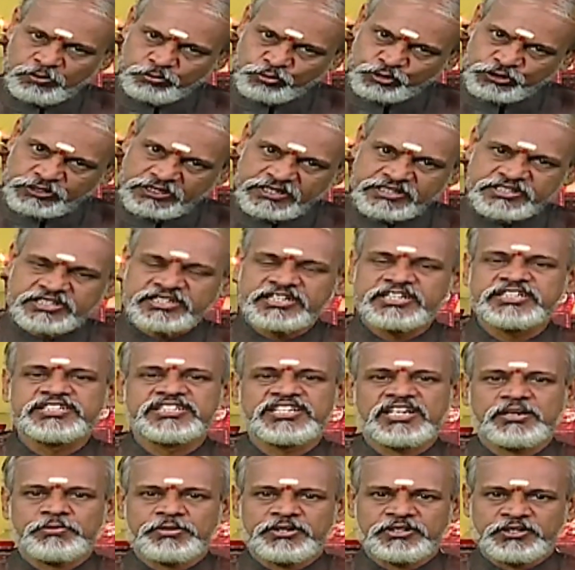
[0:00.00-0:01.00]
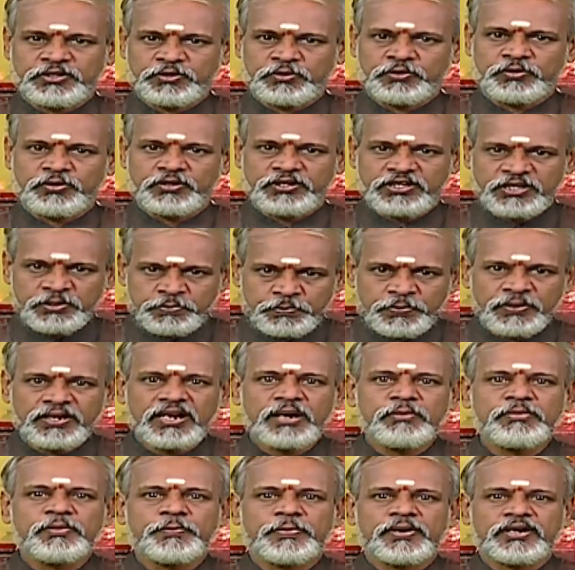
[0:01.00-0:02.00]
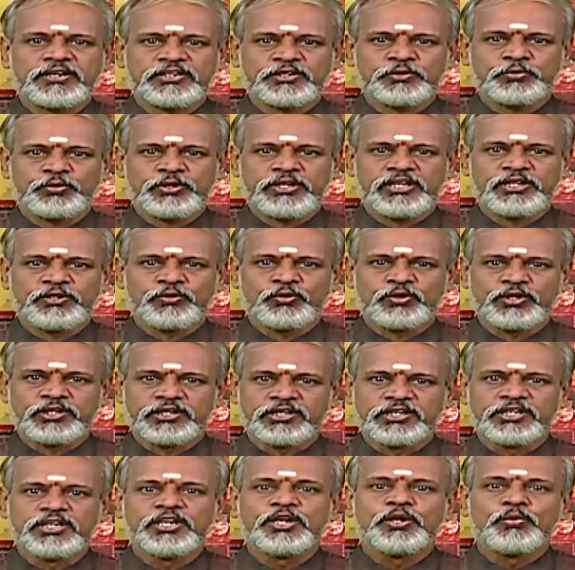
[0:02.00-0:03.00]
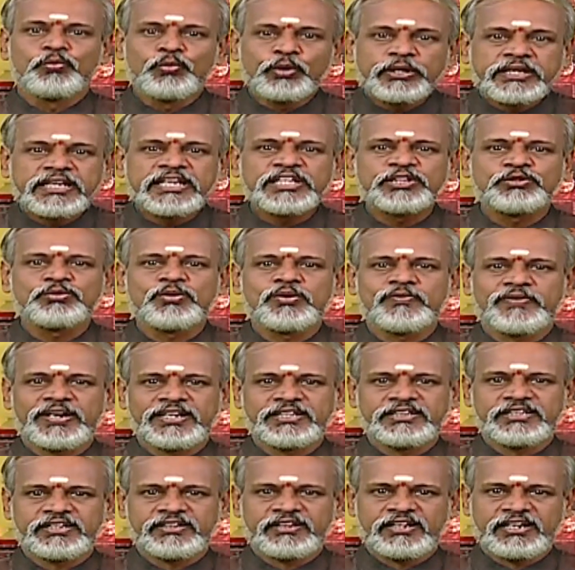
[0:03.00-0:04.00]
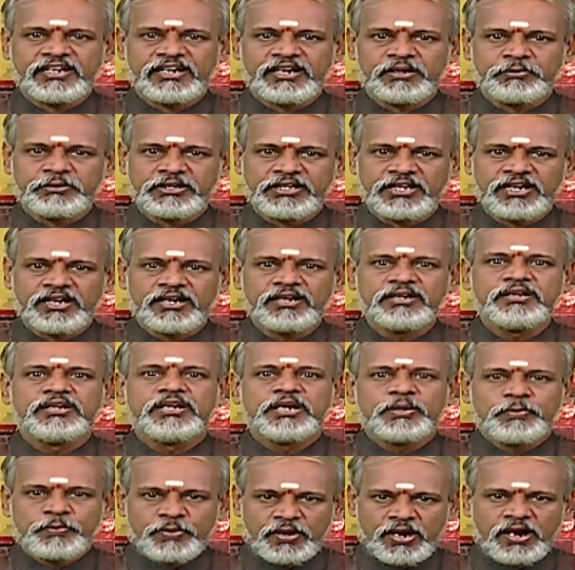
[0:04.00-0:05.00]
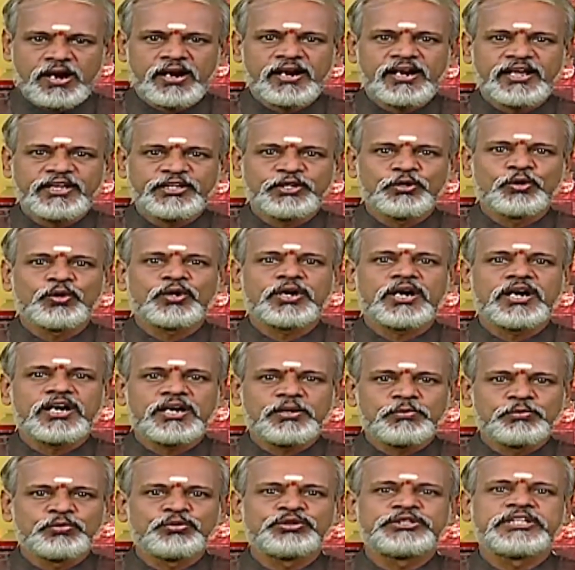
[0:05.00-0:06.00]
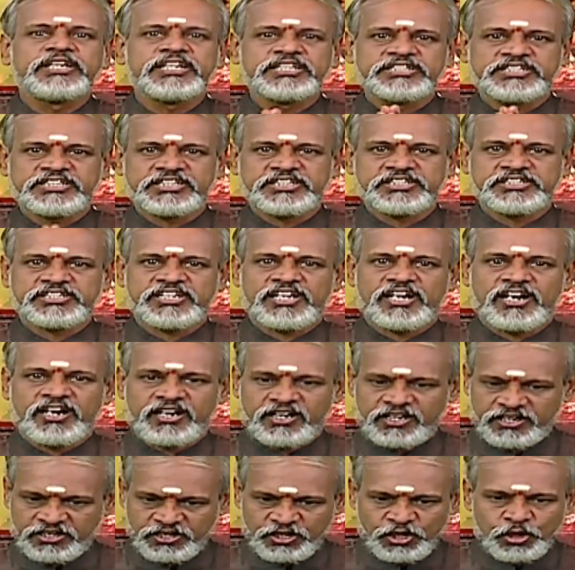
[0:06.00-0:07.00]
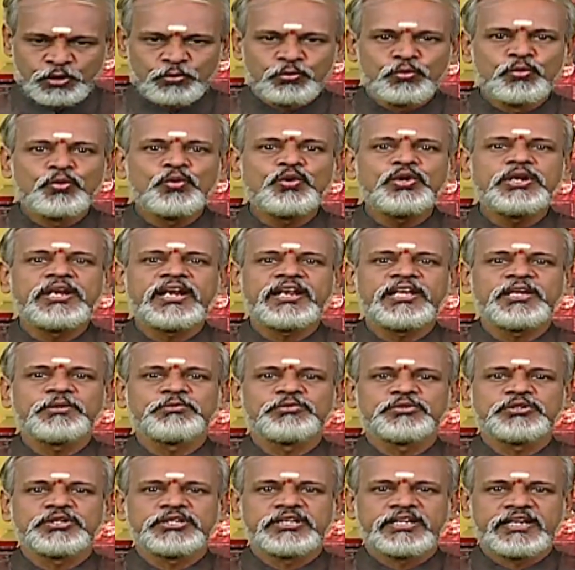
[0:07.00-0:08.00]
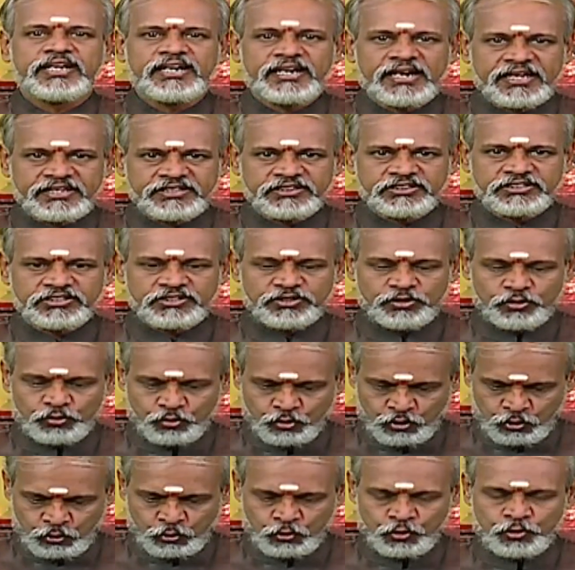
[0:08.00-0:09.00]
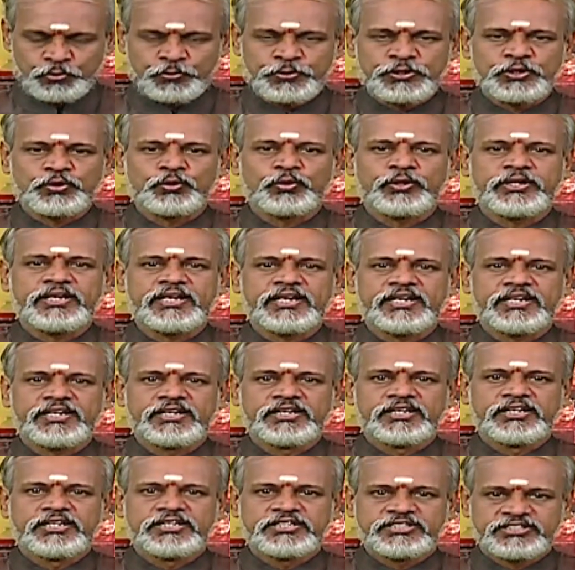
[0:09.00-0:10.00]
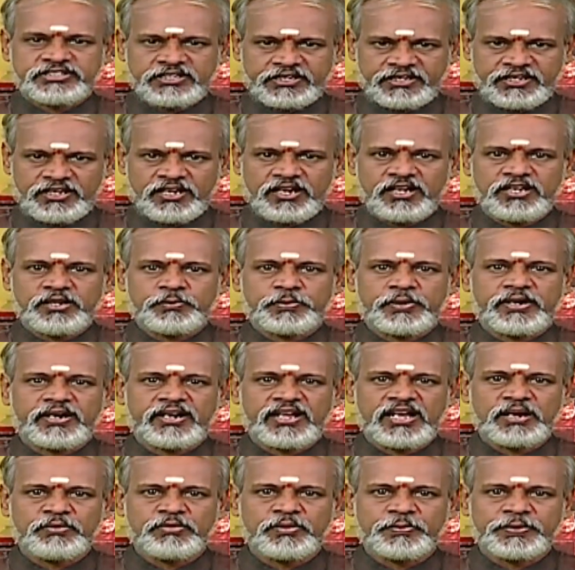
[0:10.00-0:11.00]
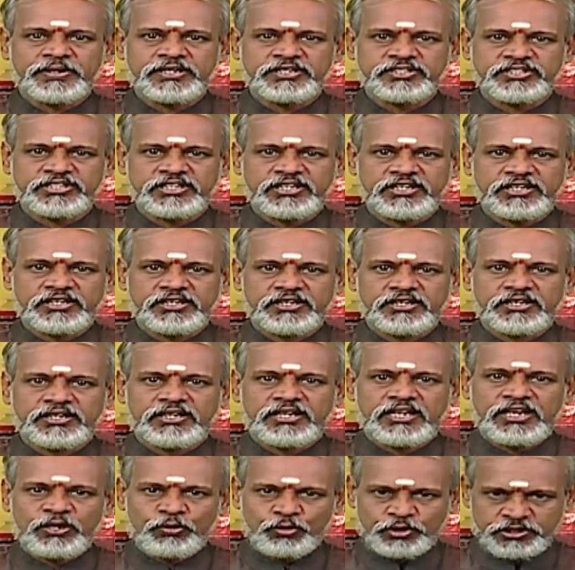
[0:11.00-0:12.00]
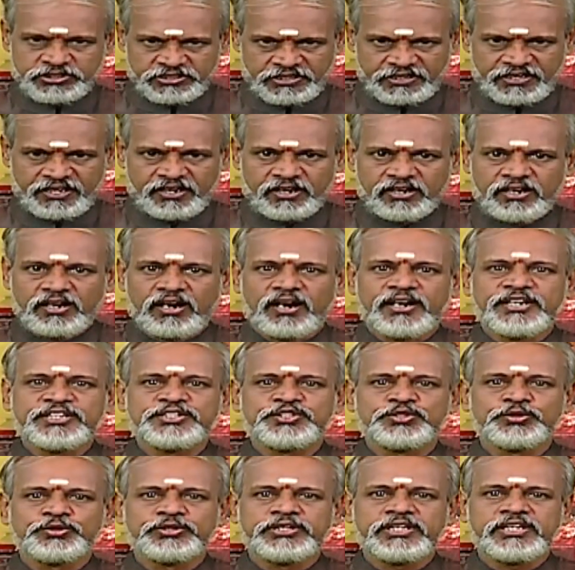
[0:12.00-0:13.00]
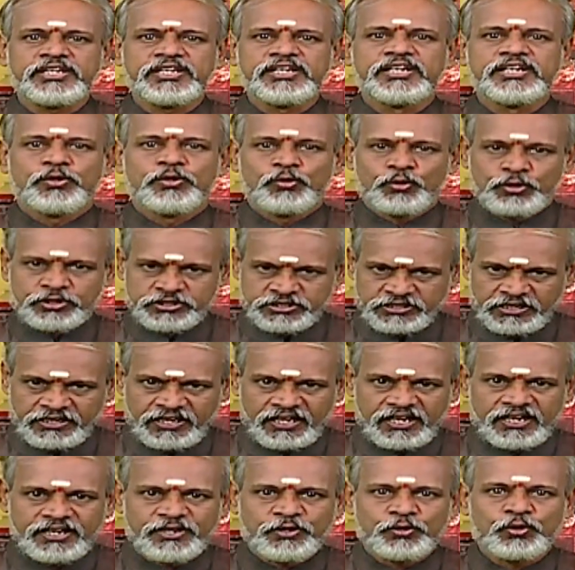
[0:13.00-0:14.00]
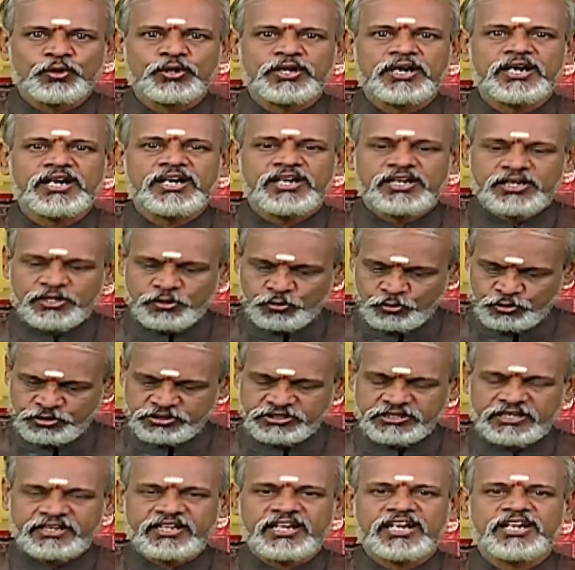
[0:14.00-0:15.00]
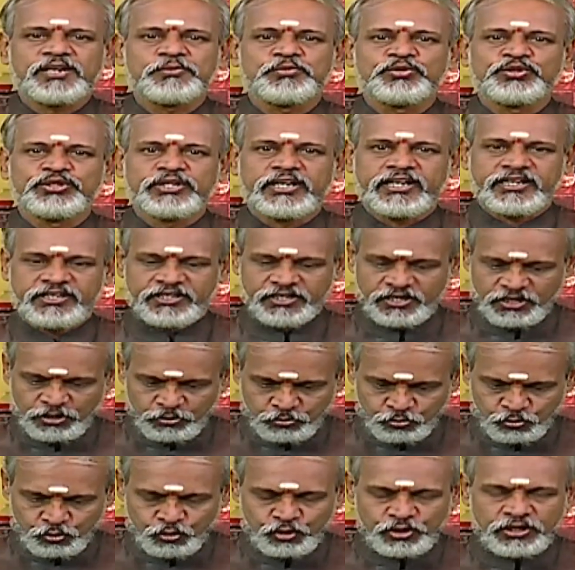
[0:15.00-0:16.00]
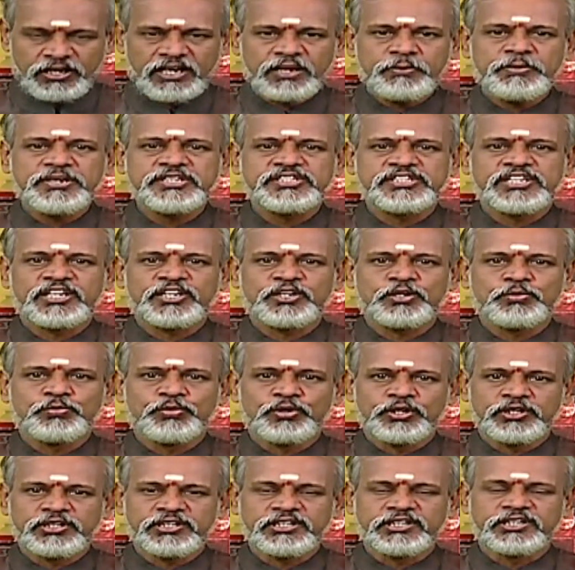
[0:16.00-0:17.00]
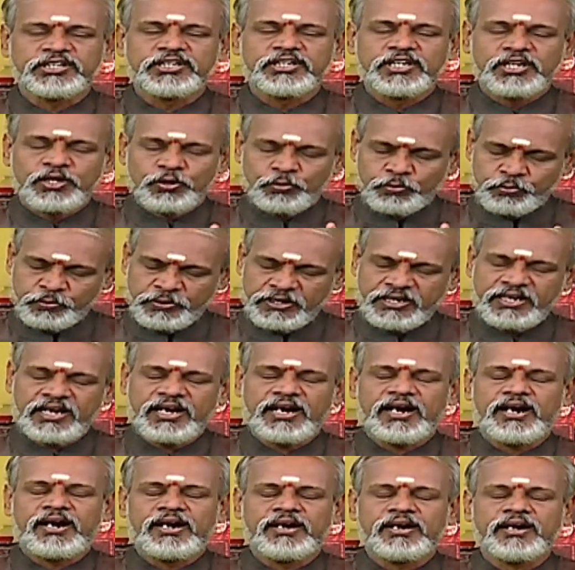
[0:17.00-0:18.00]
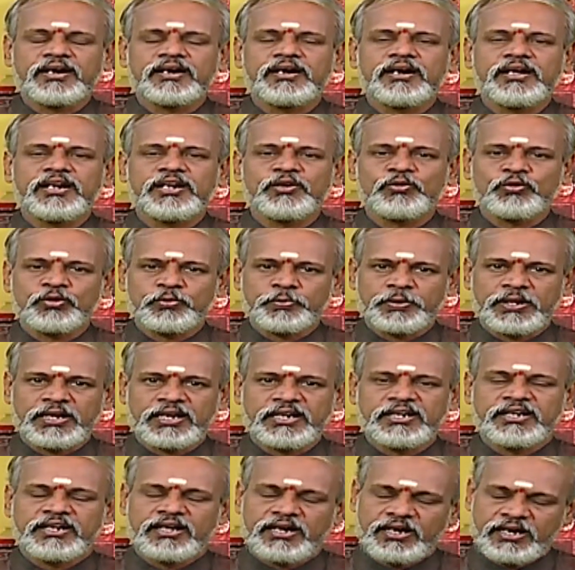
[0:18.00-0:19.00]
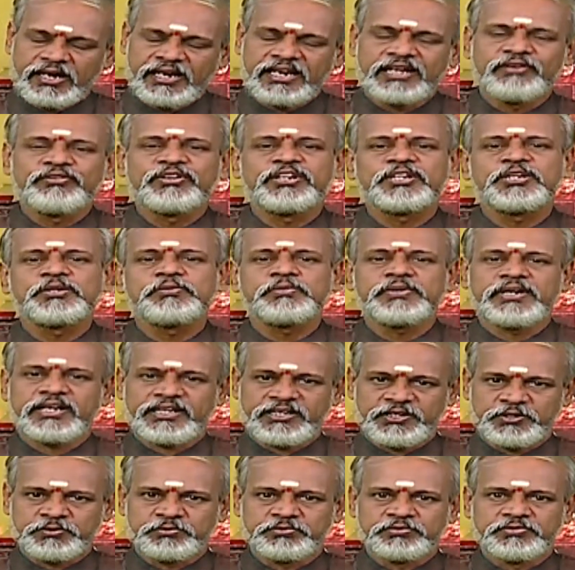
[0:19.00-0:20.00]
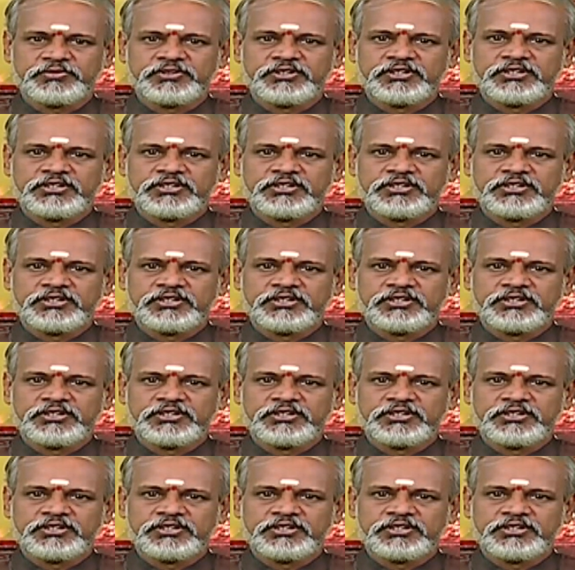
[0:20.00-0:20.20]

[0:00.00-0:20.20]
முதிரை சிகிச்சையாக பார்த்துருக்கோம் இப்போ நாம் பார்க்கக்கூடியது ஒரு முக்கியத்துவம் வாய்ந்தது என்ன அப்படின்னா பிராண யோகா முதிரை சிகிச்சையாக மூன்றையும் இணைத்து ஒரு உறுப்புக்குரிய சரியான பிராணாயாம பயிற்சி இல்லை ஒரு சரியான நாடி சுத்தி ஒரு சரியான யோகா ஒரு சரியான முதிரை மூன்றையுமே சேர்க்கும் பொழுது மிக அழகான ஒரு பலன் அனைவருக்கும் கிடைக்கும்